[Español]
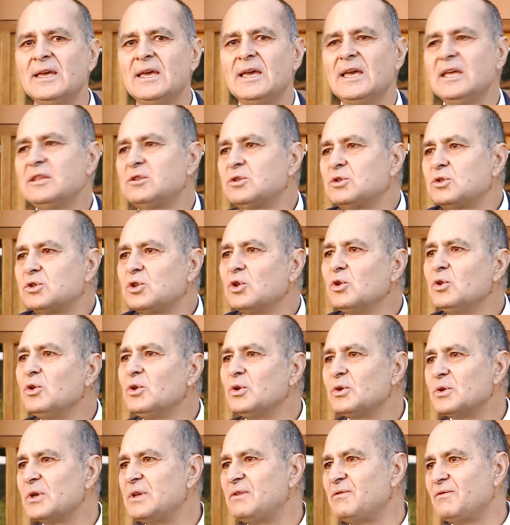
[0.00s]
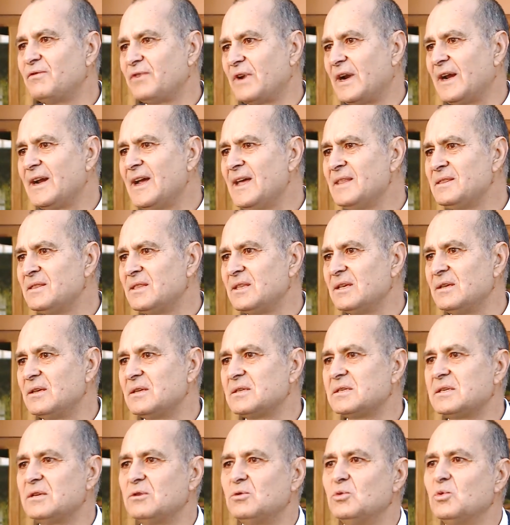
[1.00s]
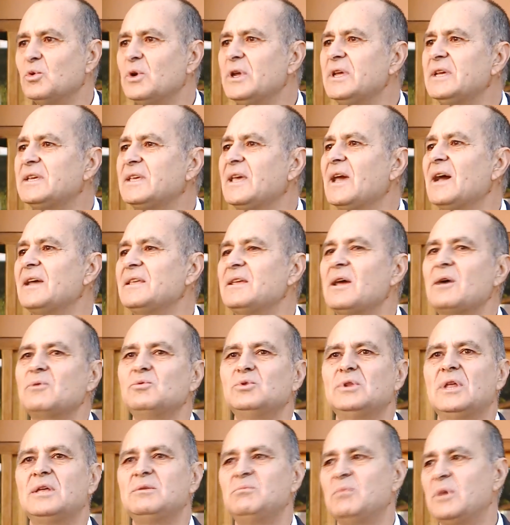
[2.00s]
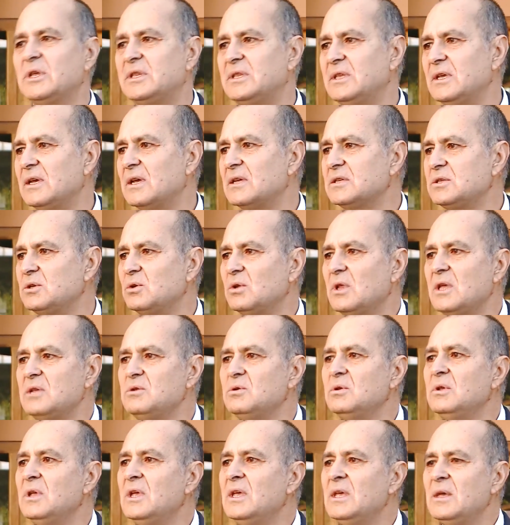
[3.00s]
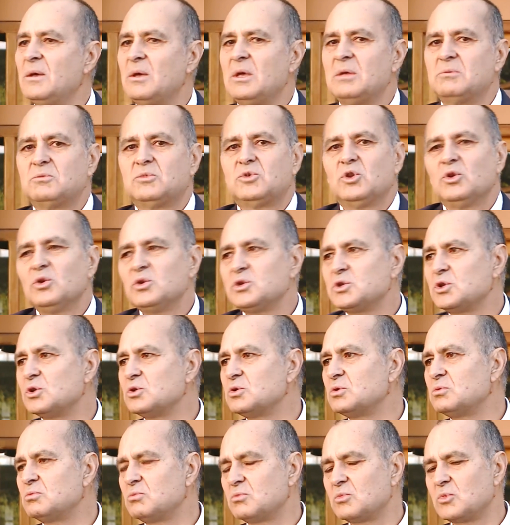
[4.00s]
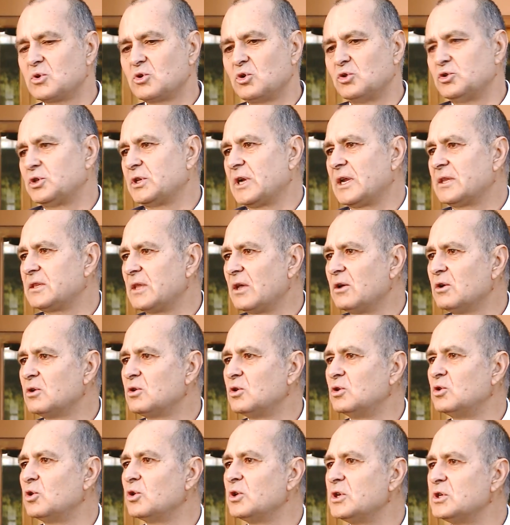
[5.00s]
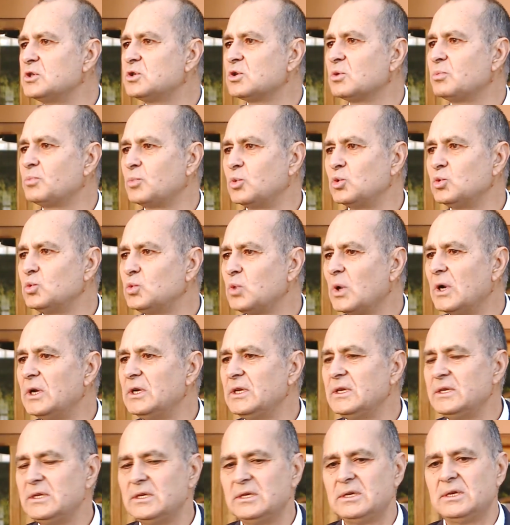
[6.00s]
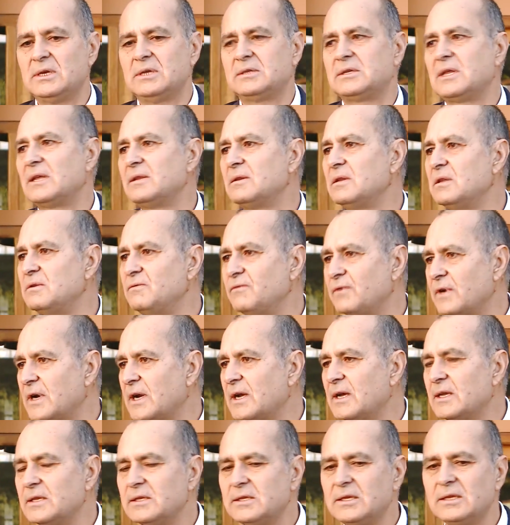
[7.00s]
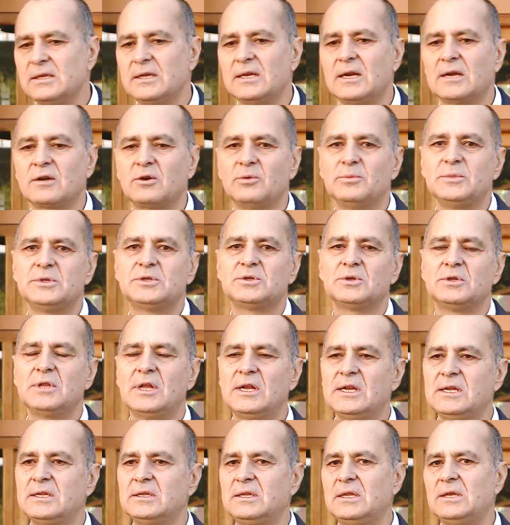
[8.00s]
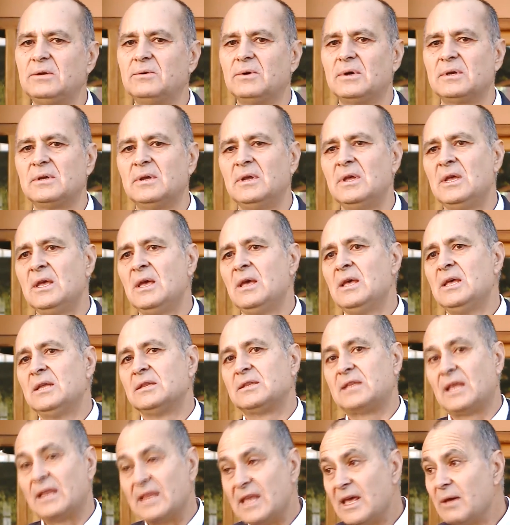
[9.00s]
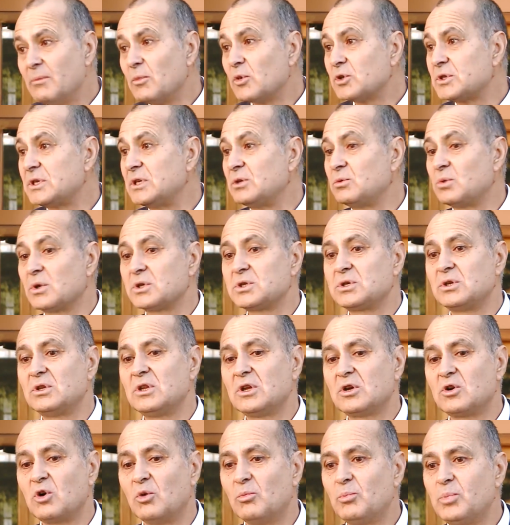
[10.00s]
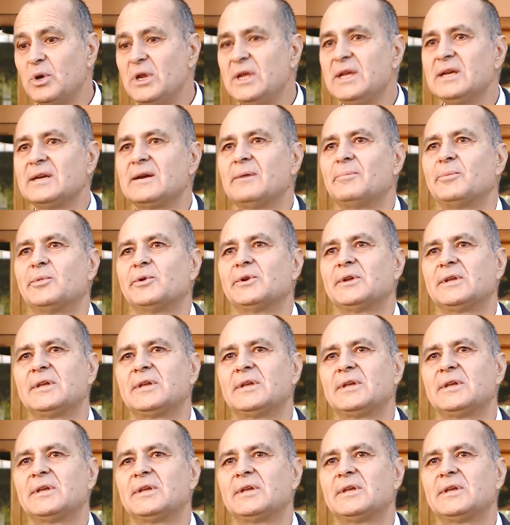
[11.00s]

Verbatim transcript: es todo infraganti, es decir, no es que haya una investigación, hay, eh, todos son contrastados con los hechos puntuales y están infraganti de la comisión delictiva. Tenemos situaciones complejas, por